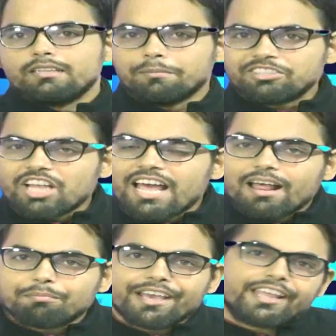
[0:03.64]
नमस्कार
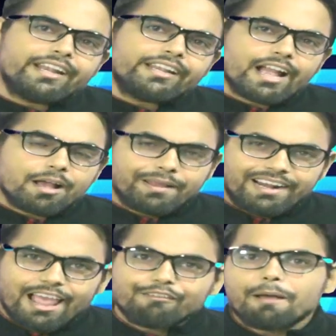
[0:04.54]
आप देख रहे हैं इंडिया खबर
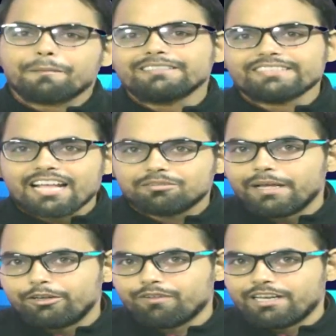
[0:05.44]
लाइव आपके साथ
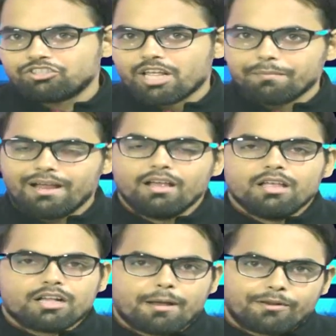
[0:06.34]
मैं अनुवरज शर्मा
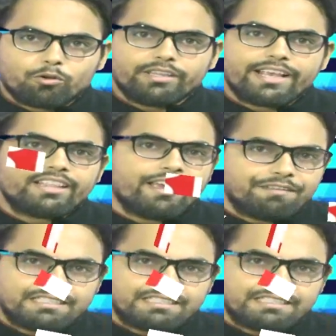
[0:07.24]
खबरों को देखते हैं